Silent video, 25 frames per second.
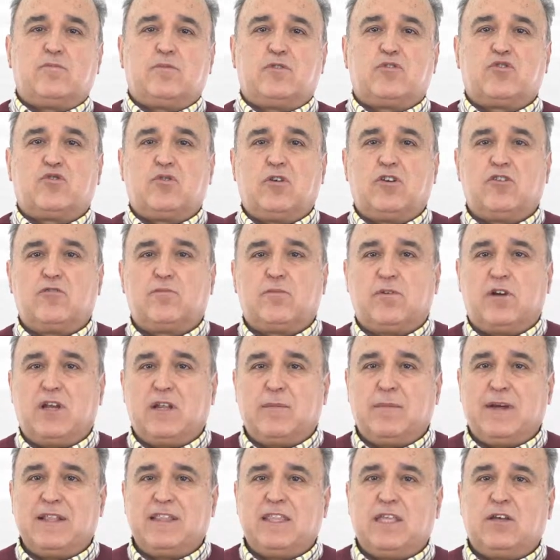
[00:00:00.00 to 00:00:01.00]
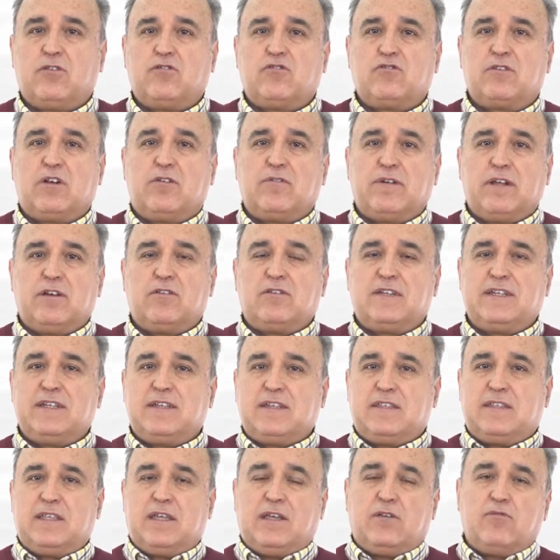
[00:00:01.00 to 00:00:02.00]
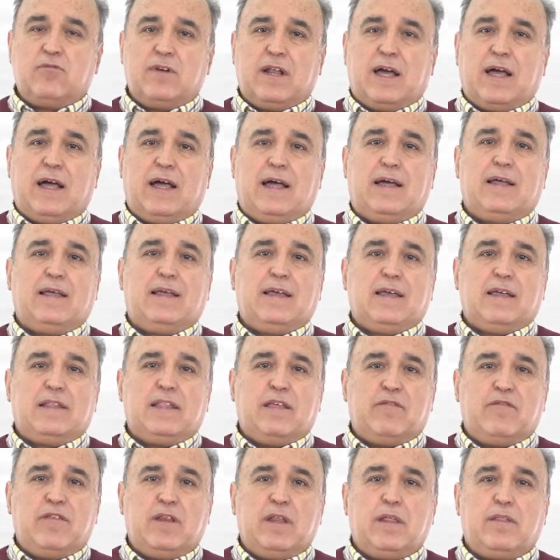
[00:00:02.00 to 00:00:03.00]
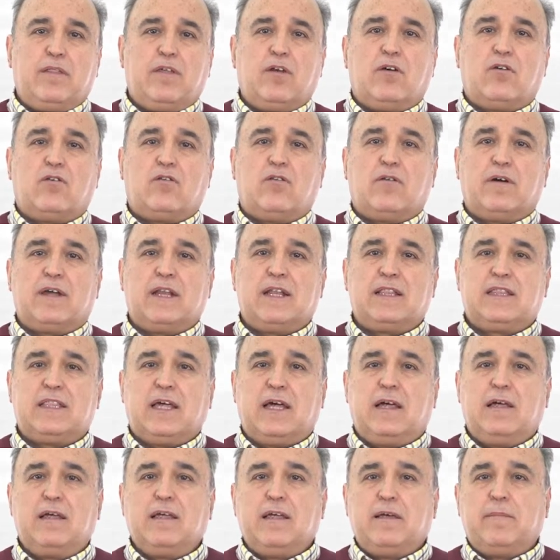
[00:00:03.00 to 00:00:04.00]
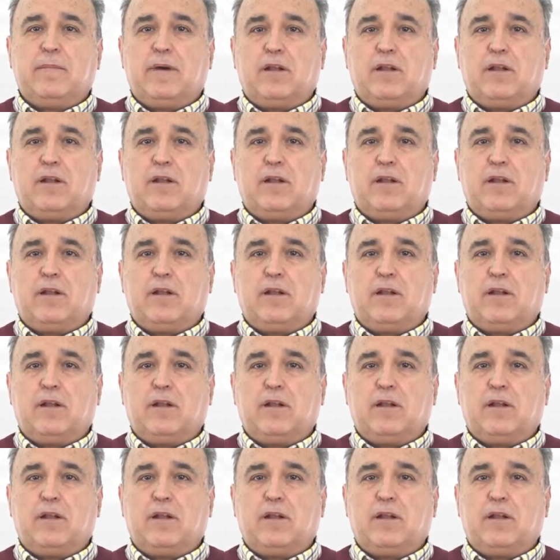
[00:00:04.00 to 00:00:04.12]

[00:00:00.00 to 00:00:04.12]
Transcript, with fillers: por suelos problemáticos, aunque no existe una definición concreta,